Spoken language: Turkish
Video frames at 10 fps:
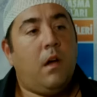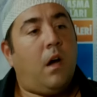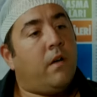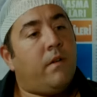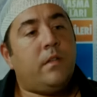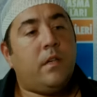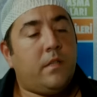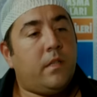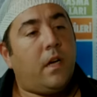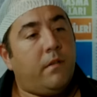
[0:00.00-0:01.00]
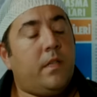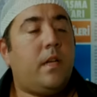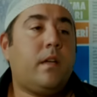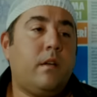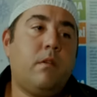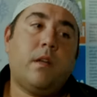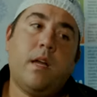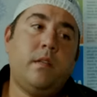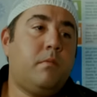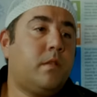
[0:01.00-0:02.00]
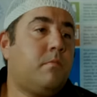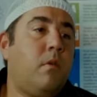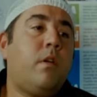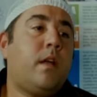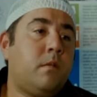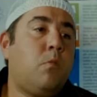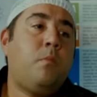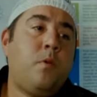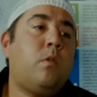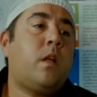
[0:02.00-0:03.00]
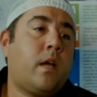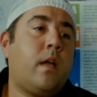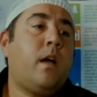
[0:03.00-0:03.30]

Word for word: Hayvanları tedavi ederken öyle kendi başıma öğrendim hobi olarak